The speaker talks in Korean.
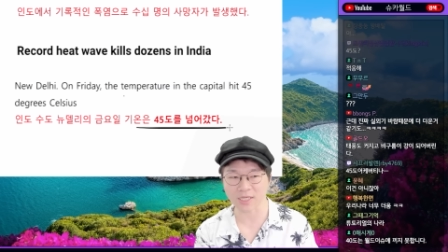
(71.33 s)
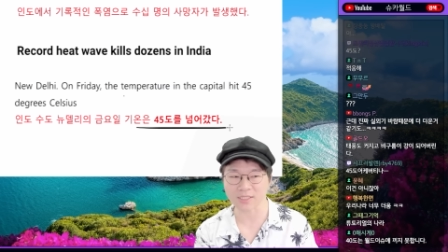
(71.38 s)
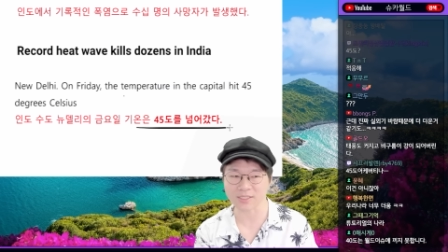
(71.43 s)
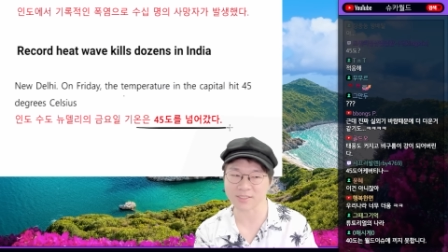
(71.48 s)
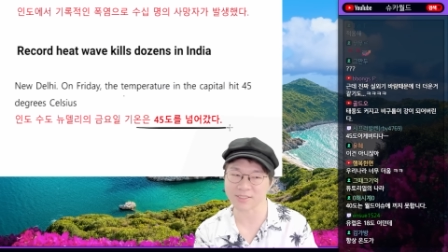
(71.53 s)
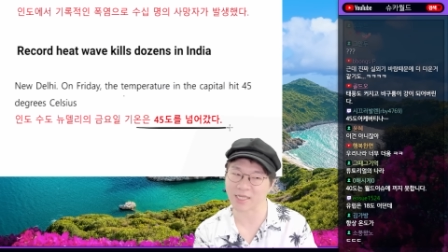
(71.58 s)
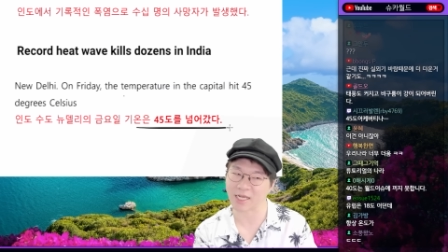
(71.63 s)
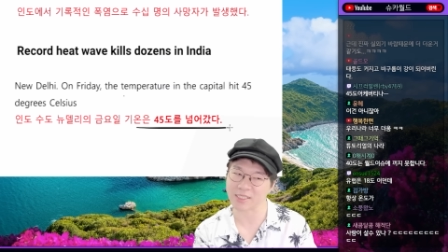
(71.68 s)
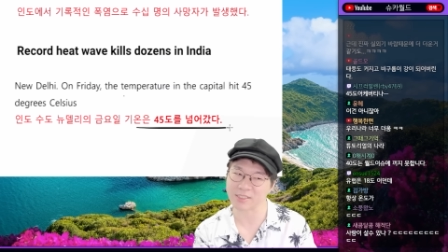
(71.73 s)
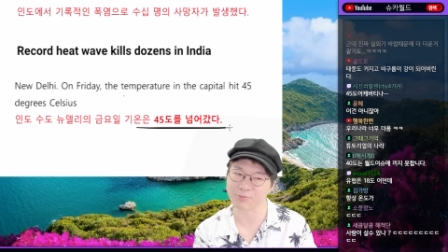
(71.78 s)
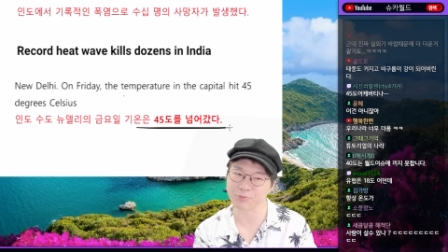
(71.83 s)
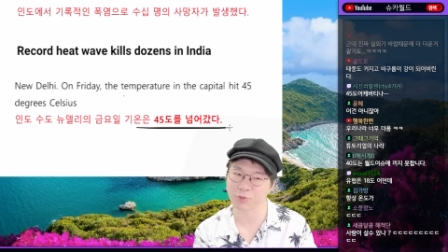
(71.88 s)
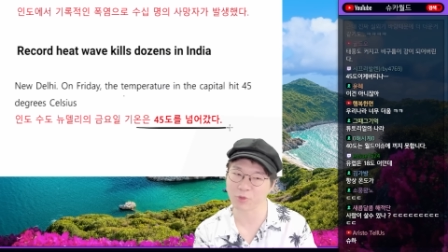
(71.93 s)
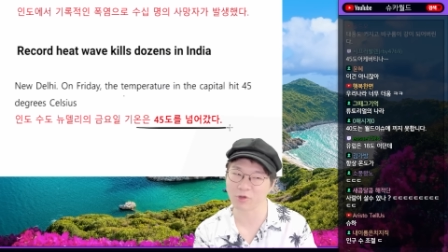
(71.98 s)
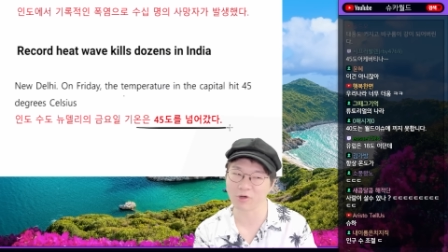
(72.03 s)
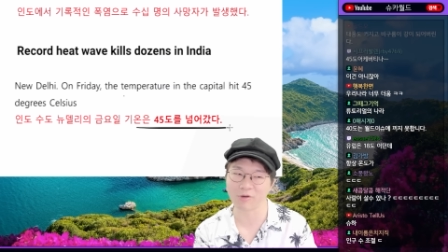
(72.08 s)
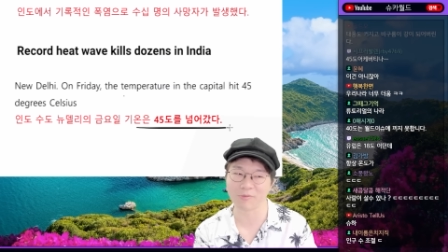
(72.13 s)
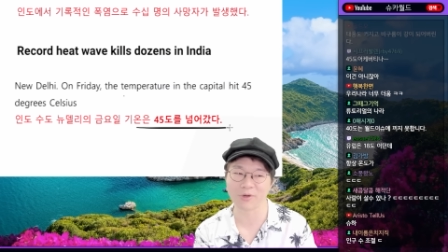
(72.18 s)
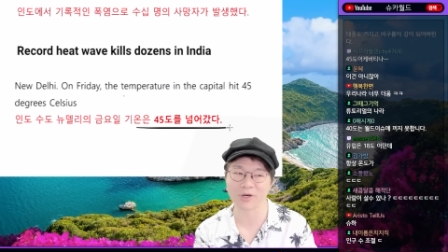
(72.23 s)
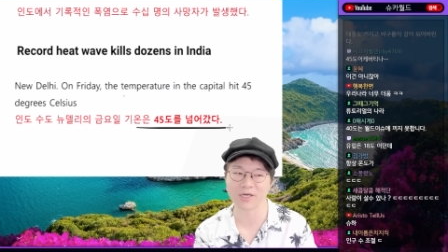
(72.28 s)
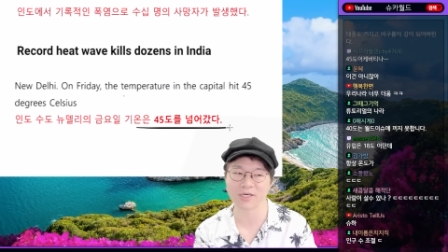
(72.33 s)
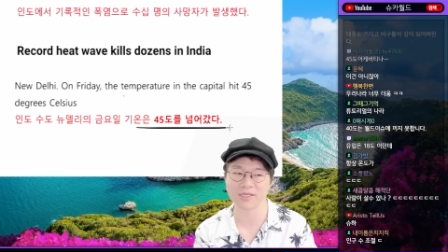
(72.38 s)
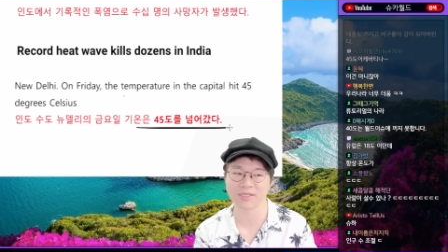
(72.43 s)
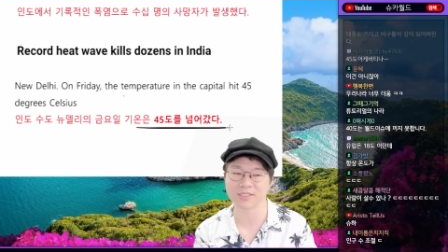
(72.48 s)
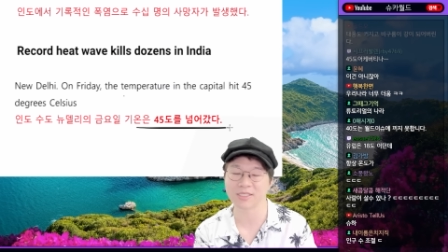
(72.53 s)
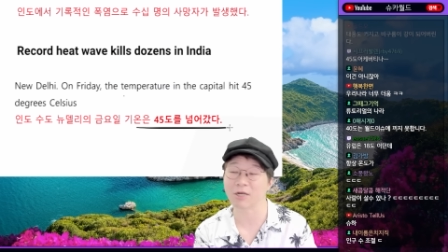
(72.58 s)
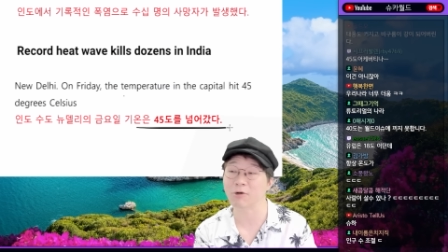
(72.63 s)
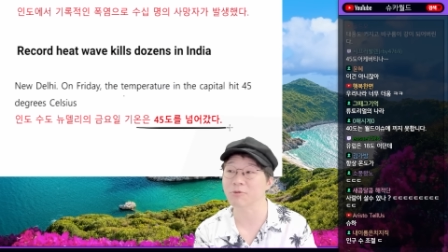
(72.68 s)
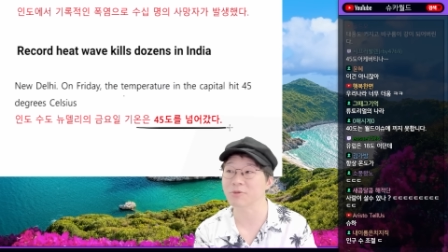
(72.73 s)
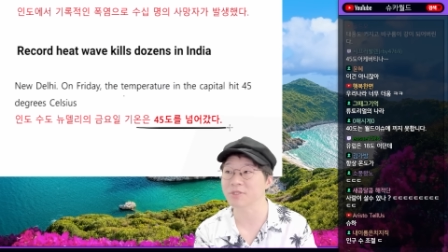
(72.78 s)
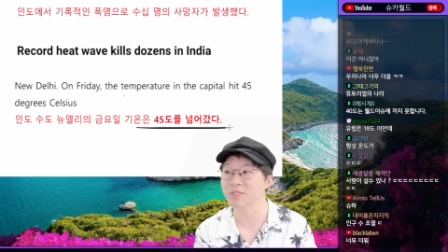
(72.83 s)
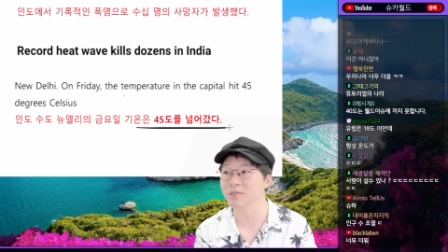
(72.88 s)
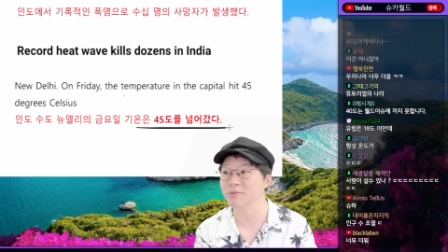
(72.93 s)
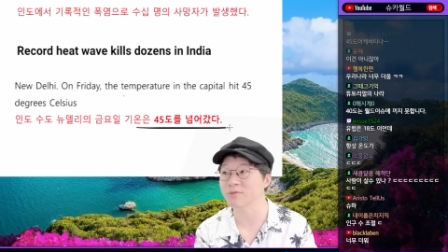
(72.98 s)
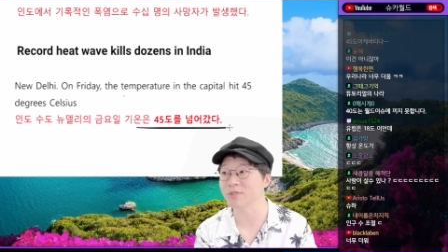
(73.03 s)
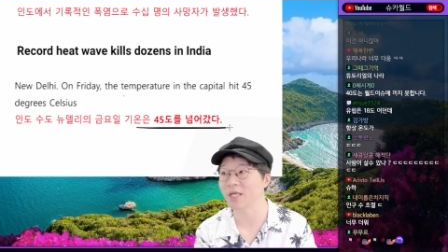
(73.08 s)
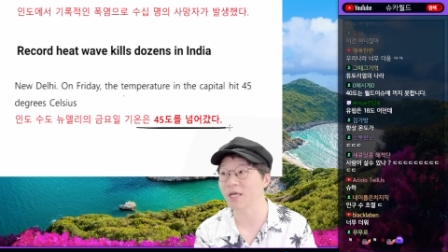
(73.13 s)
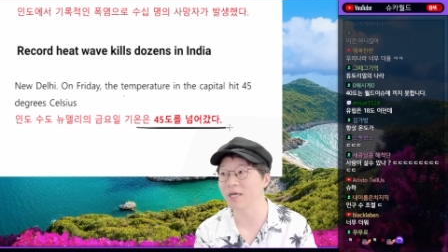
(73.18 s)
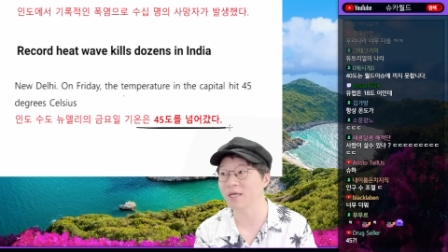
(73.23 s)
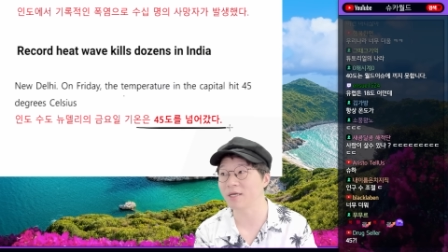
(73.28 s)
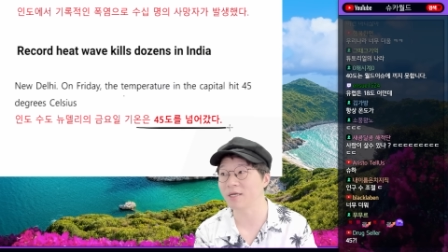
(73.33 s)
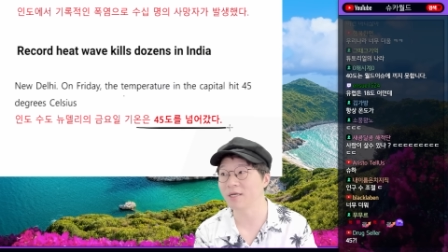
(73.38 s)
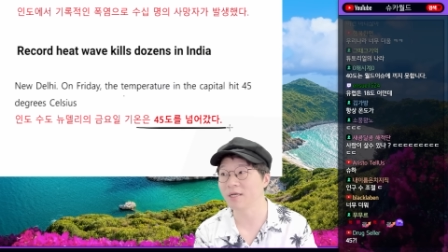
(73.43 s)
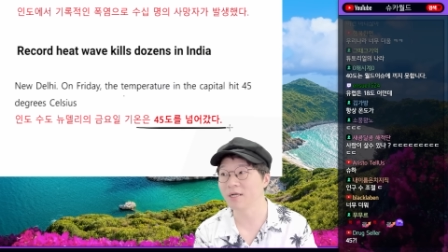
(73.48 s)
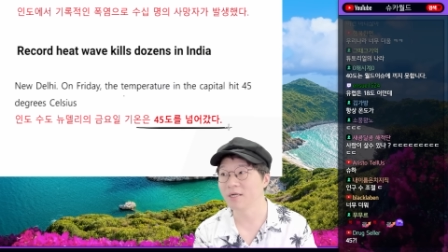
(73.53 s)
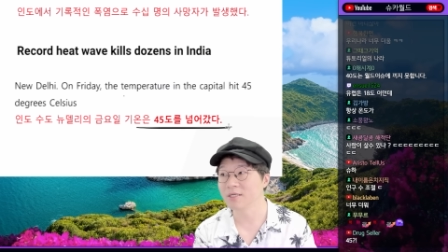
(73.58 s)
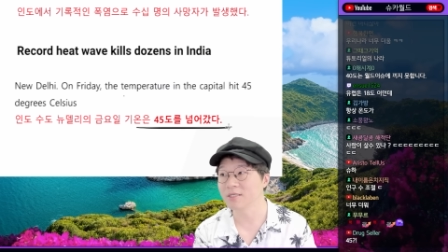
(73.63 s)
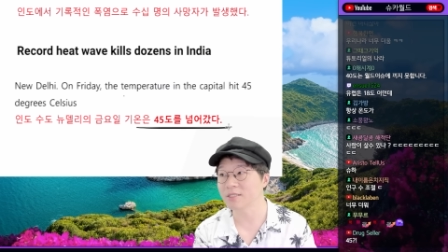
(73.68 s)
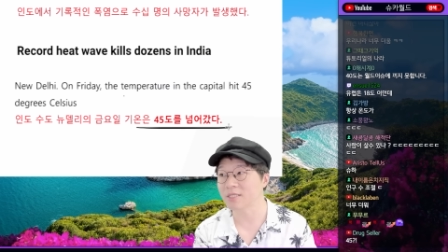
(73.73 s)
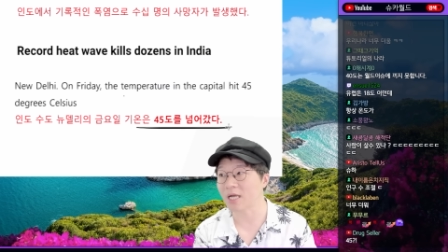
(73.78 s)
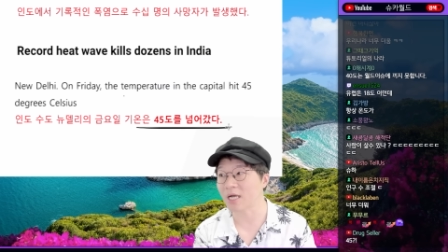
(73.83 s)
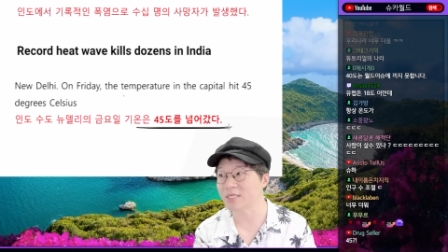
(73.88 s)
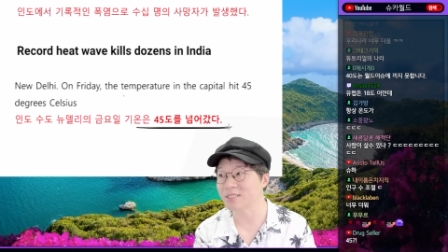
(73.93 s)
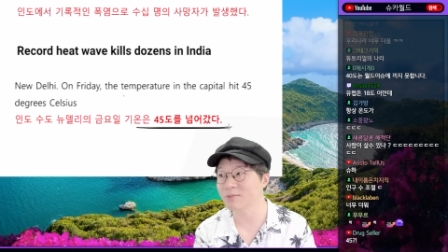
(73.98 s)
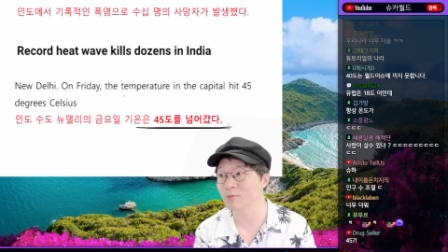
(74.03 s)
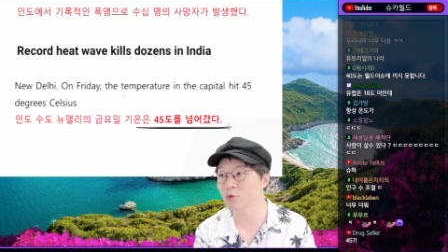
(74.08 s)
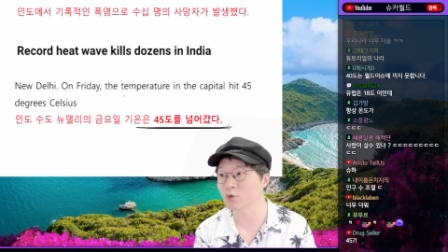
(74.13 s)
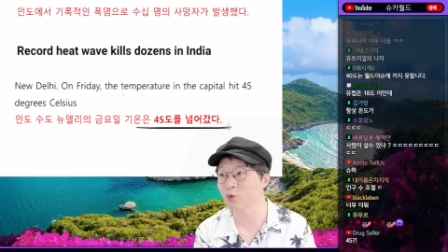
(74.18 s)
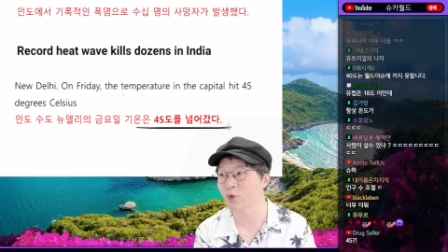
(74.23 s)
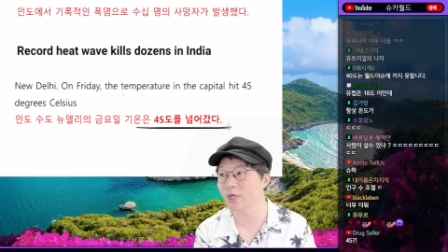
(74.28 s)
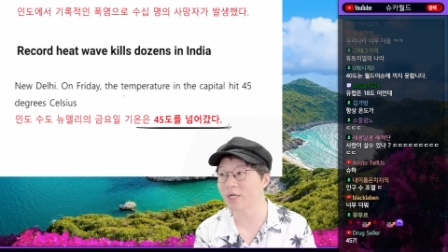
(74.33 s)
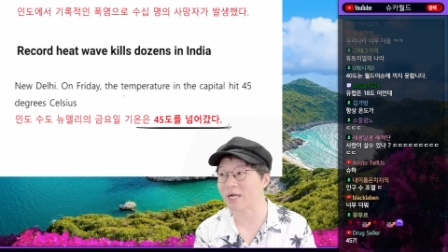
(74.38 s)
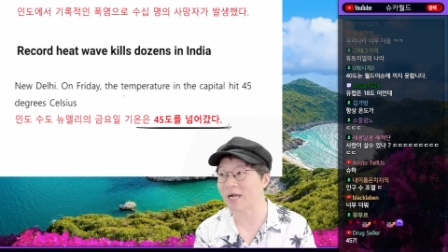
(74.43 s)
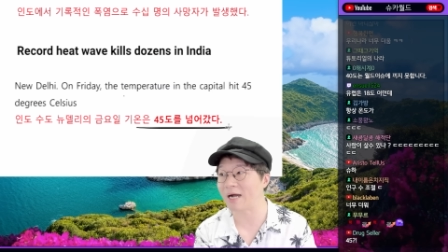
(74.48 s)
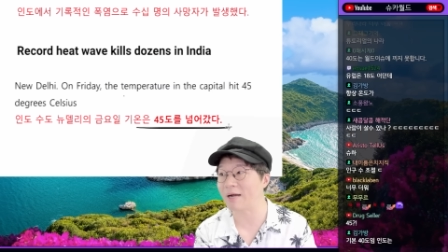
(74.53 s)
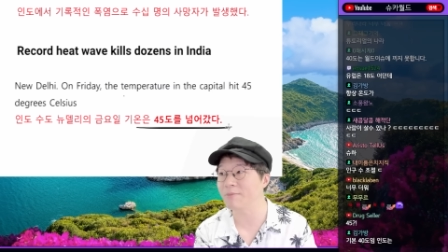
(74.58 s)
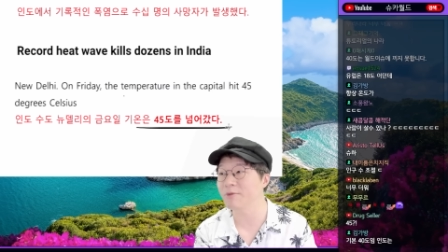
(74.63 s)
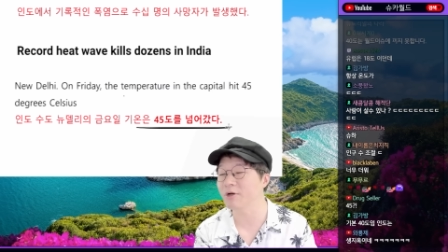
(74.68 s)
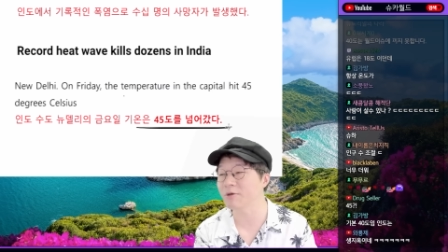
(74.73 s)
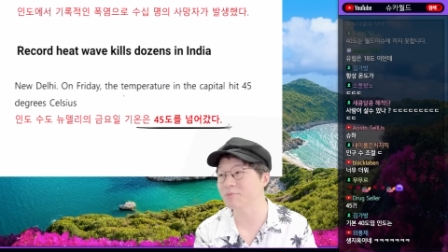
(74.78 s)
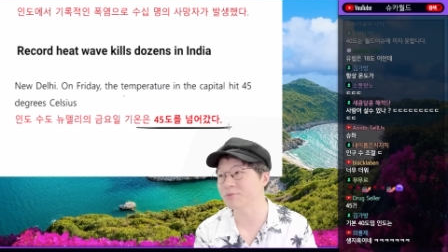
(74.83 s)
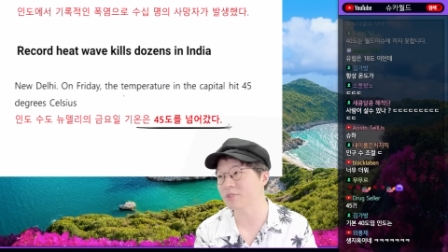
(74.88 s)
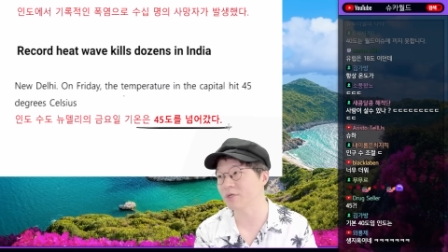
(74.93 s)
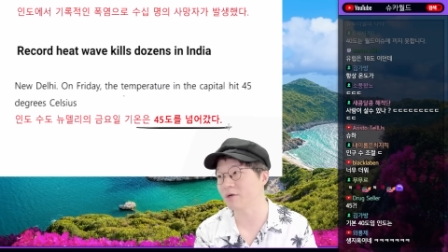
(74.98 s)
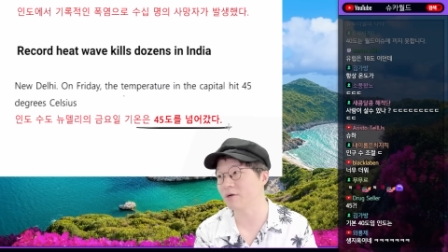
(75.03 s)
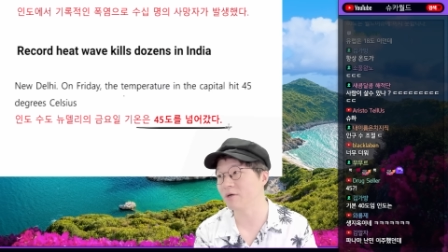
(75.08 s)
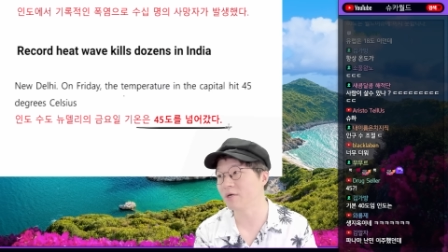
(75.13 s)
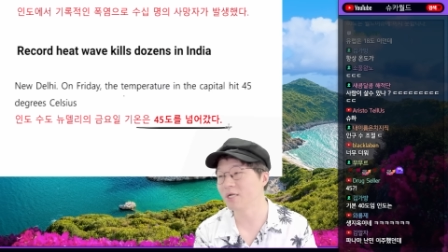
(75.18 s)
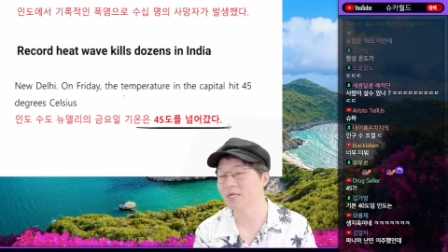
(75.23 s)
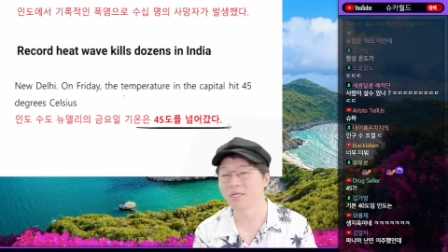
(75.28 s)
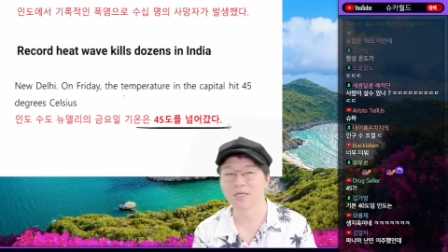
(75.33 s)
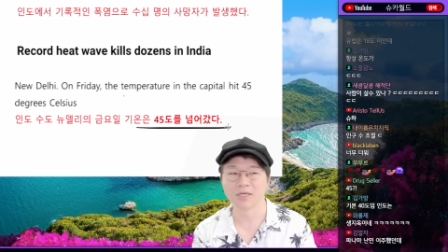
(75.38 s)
사실 40도를 넘어갈 일이 잘 없기 때문에 45도에 감이 없죠.